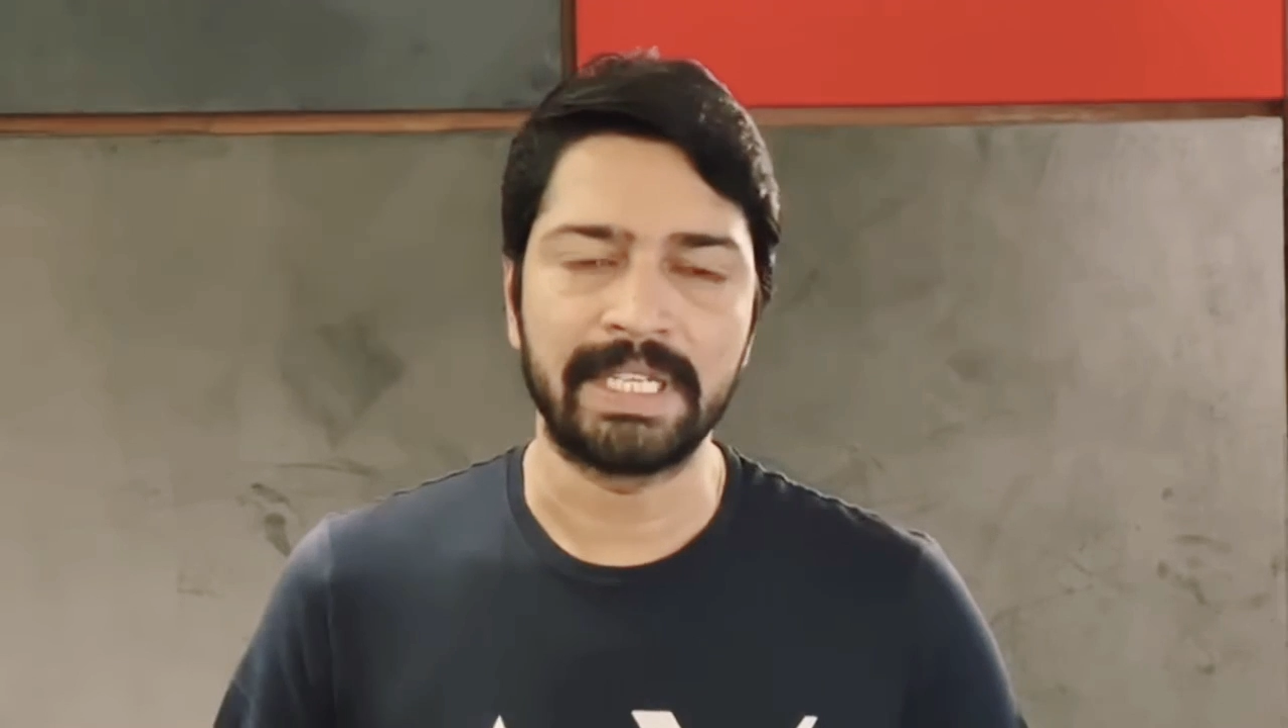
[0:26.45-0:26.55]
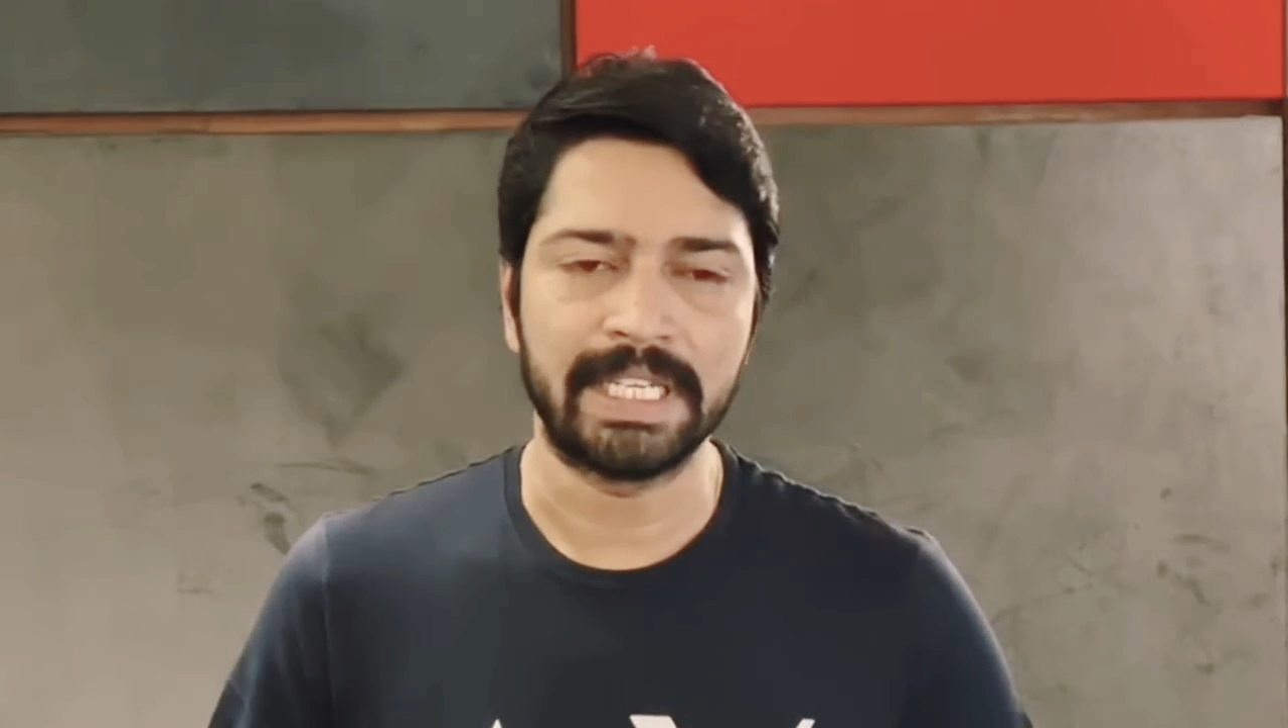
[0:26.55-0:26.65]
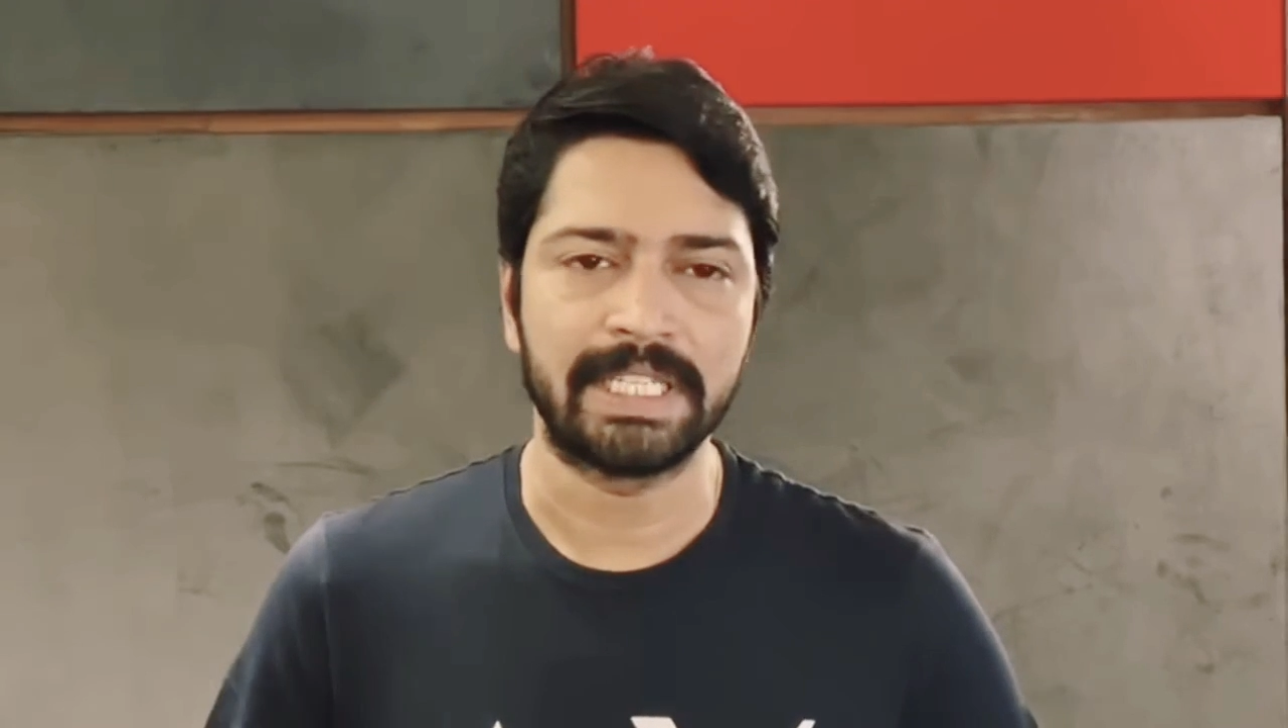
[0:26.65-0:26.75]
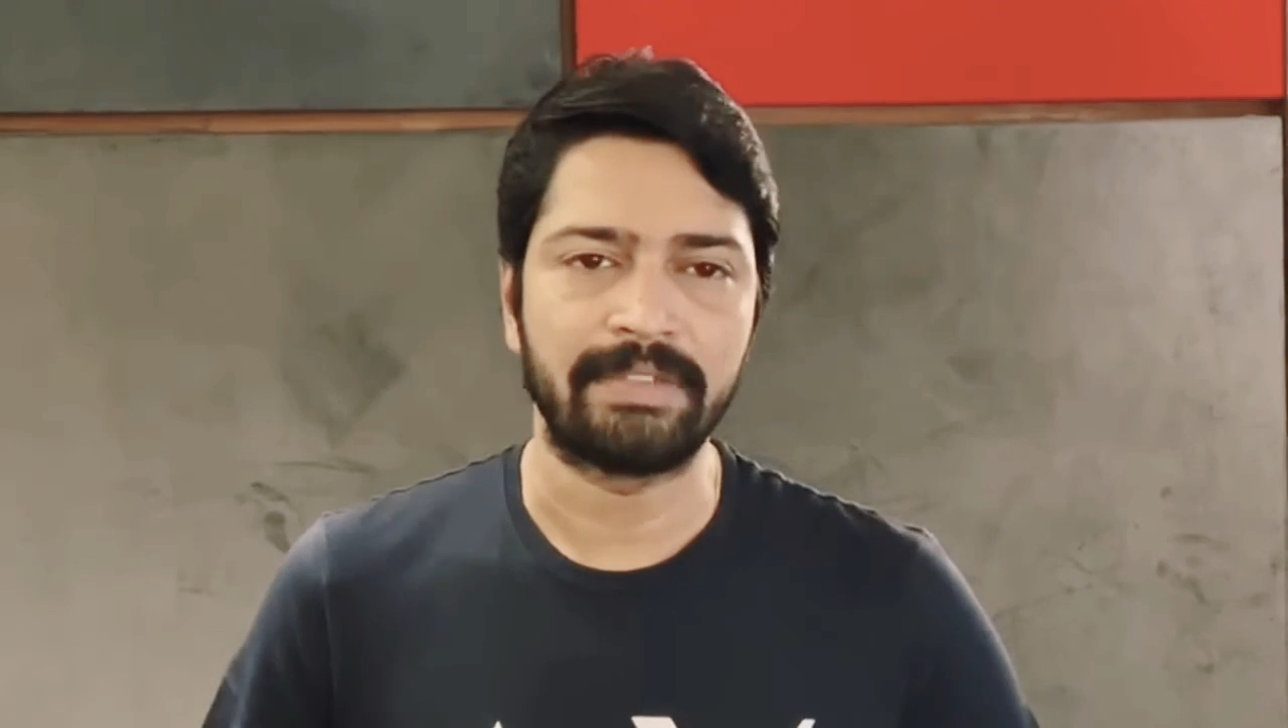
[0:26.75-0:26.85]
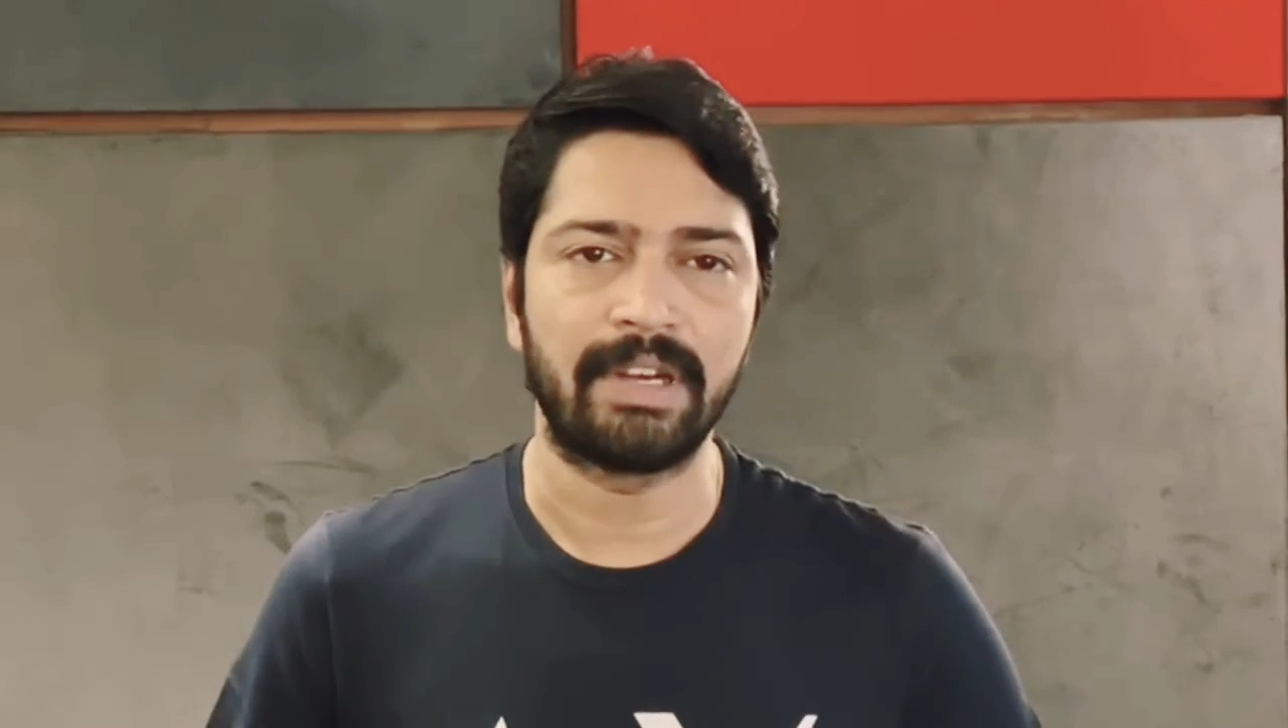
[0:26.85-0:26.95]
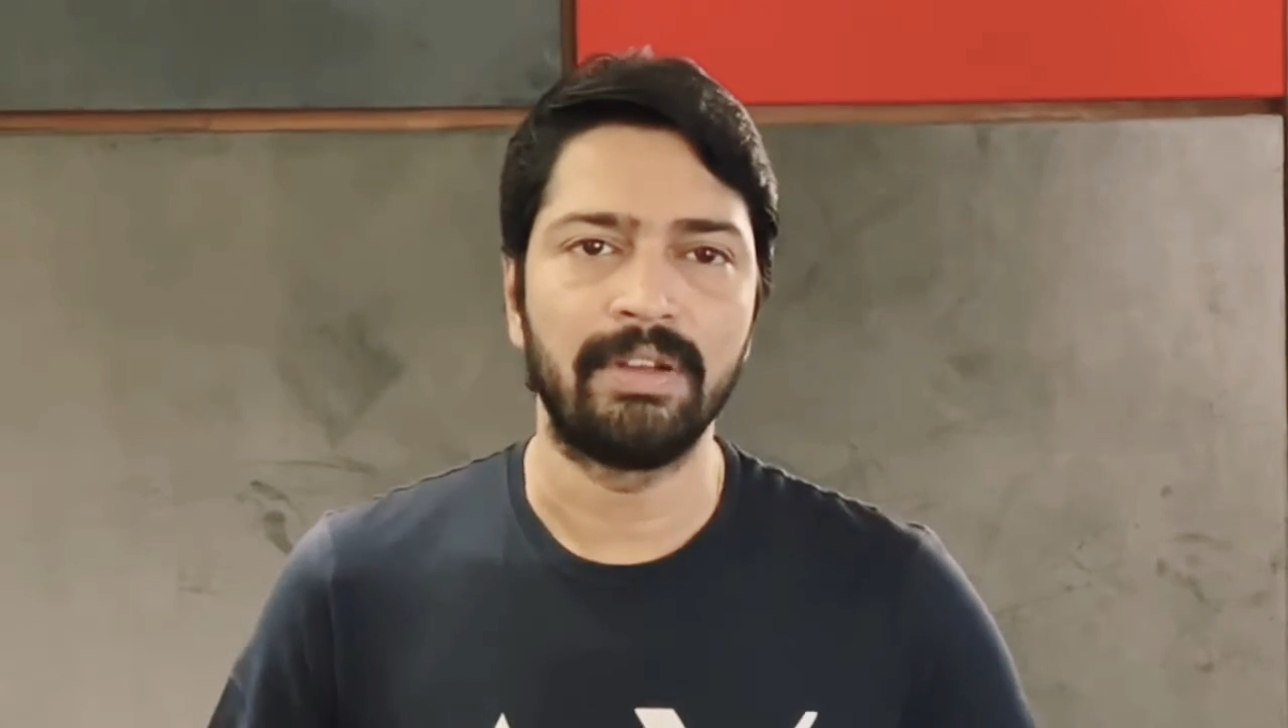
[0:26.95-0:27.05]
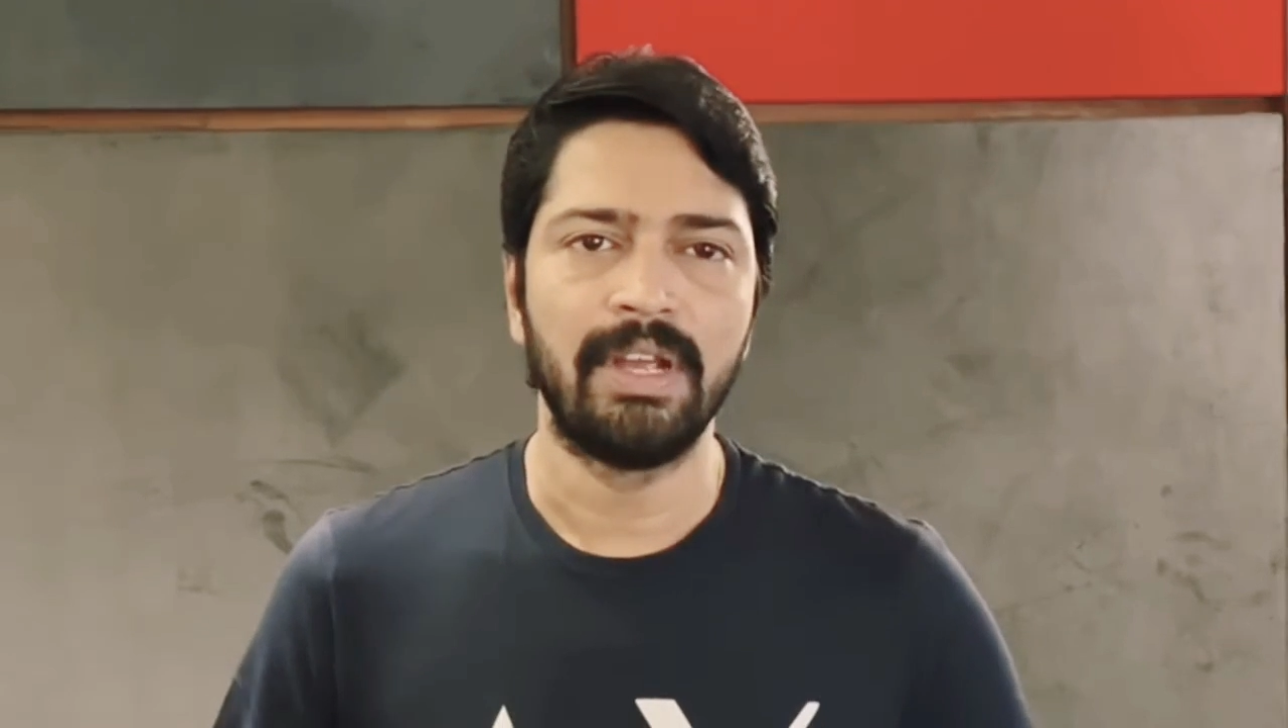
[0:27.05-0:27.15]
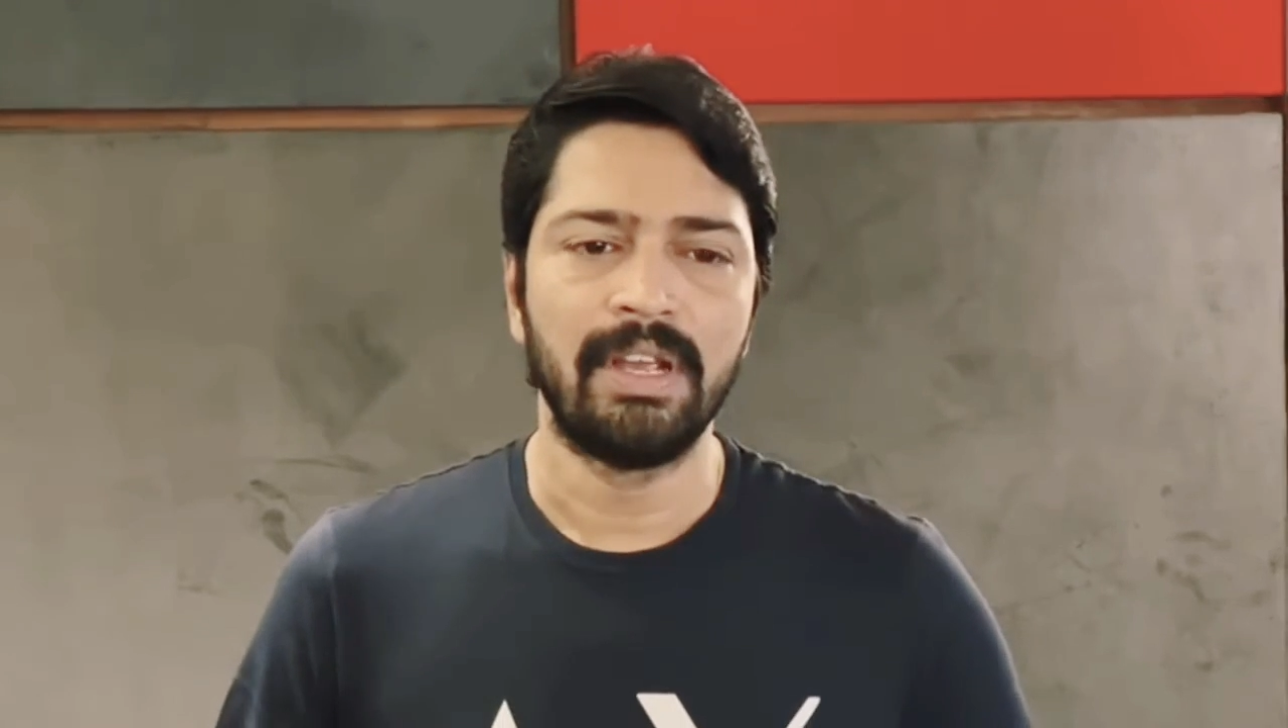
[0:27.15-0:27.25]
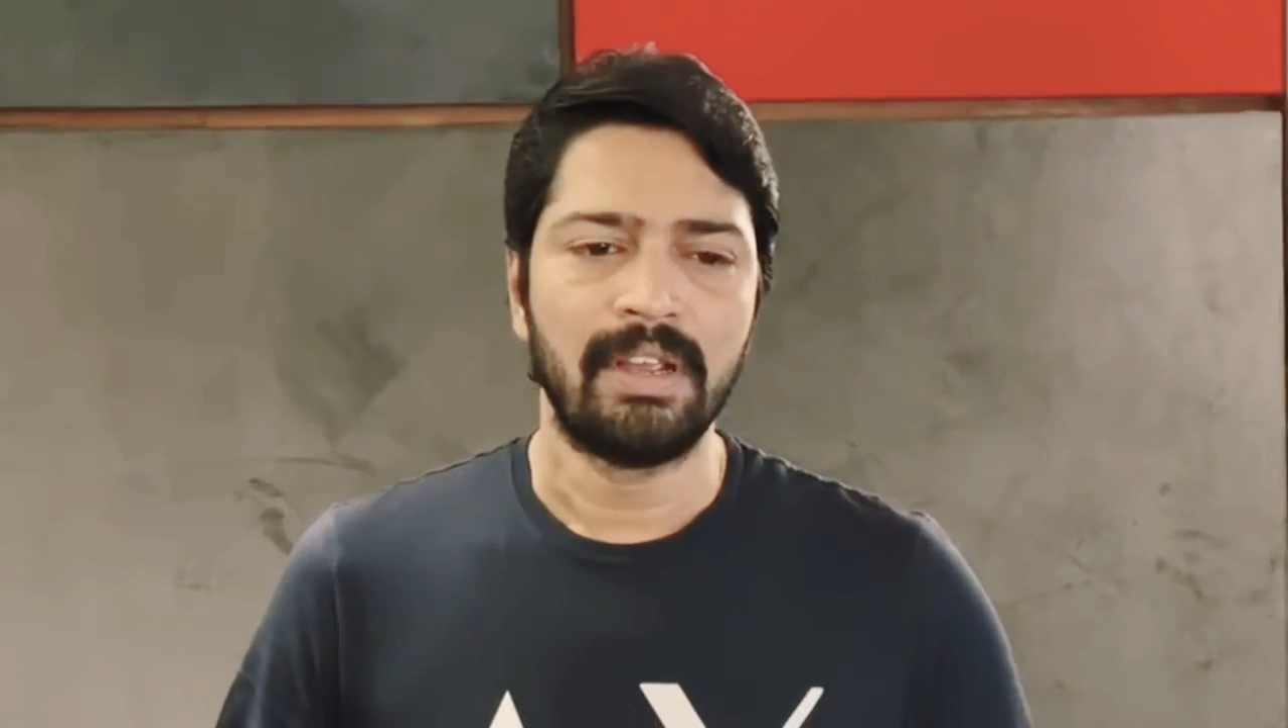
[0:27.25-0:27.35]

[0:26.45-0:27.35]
పనిచేసే వాళ్ళు